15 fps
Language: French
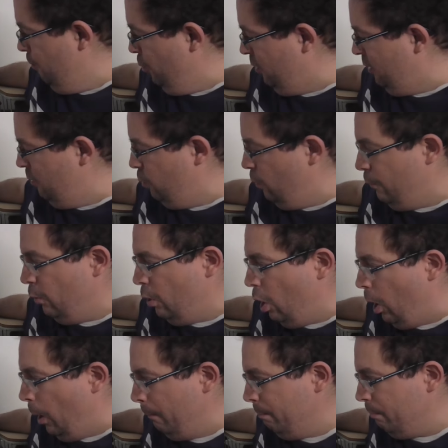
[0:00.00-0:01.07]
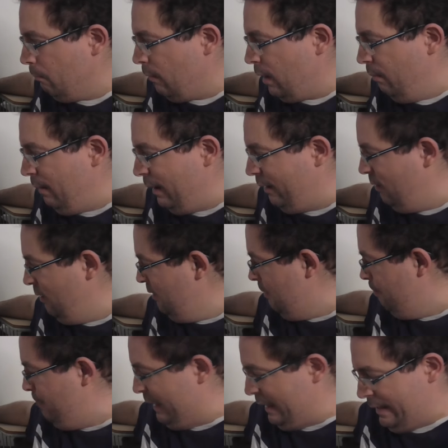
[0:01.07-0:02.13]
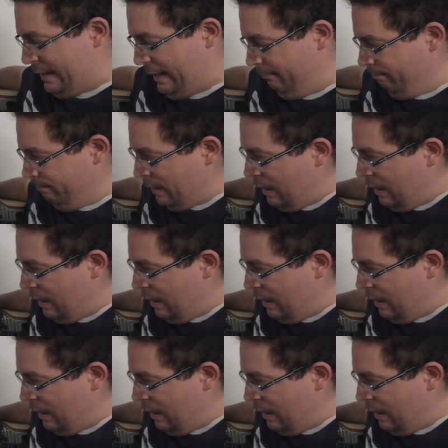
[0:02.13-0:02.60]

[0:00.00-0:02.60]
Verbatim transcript: pour ces deux voleurs, Maxence et Périne